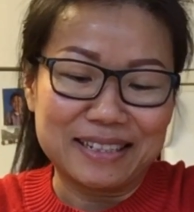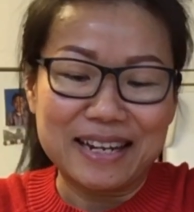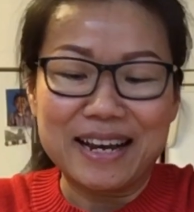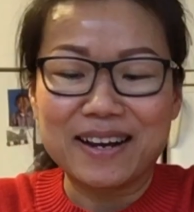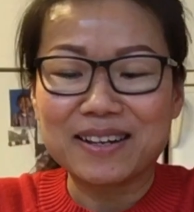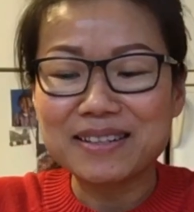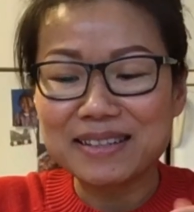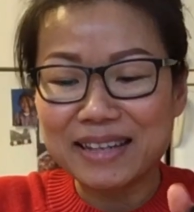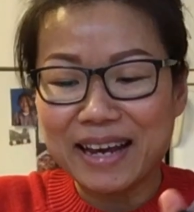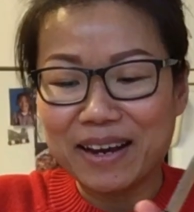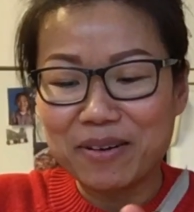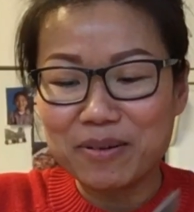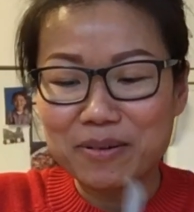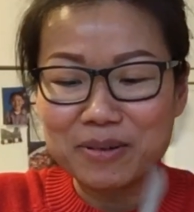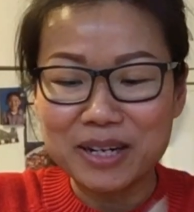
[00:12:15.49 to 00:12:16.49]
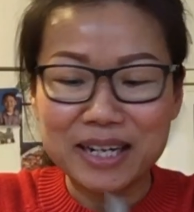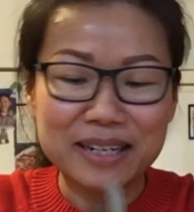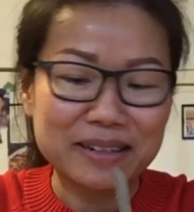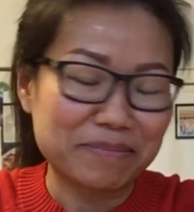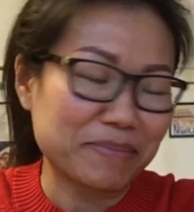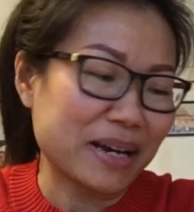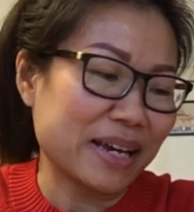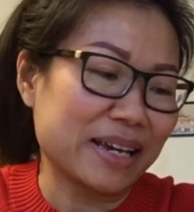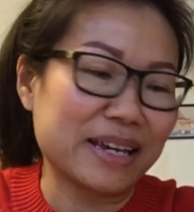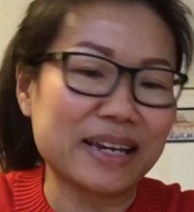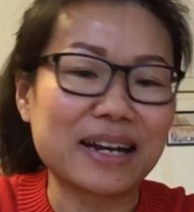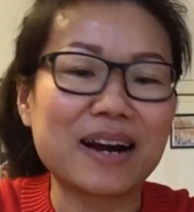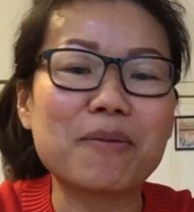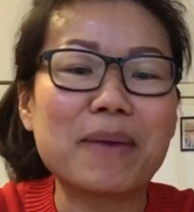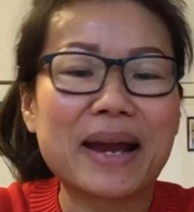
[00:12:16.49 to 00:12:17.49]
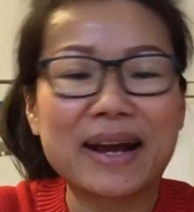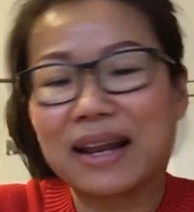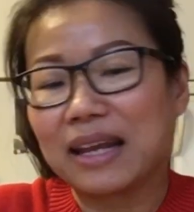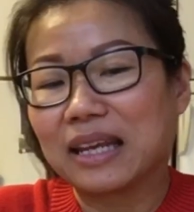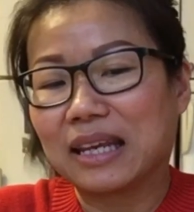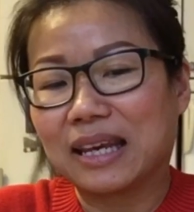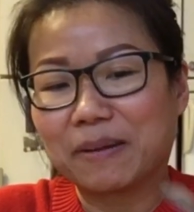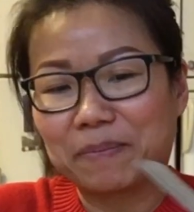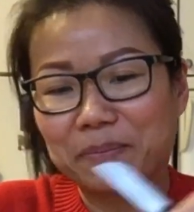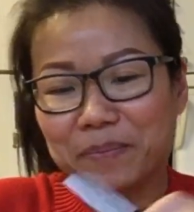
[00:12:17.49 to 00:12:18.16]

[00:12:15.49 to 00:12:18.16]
ไอ้ก็ถึงได้เอาเงินไปเข้าแบงก์อะไรเงี้ย